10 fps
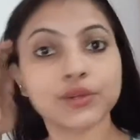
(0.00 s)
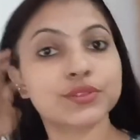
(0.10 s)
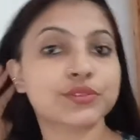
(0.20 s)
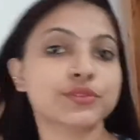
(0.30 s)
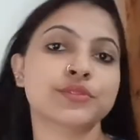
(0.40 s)
रहा
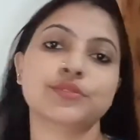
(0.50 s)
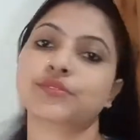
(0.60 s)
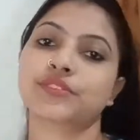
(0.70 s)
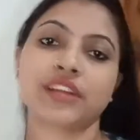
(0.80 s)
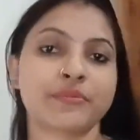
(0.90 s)
हो तो
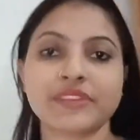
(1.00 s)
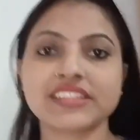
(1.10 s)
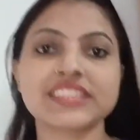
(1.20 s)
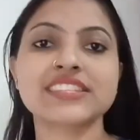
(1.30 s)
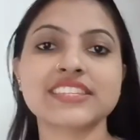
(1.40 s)

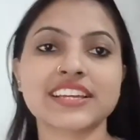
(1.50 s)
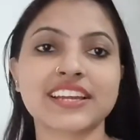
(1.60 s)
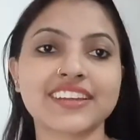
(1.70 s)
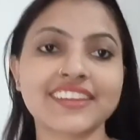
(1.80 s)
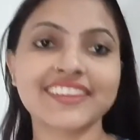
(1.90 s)
कमेंट कीजिएगा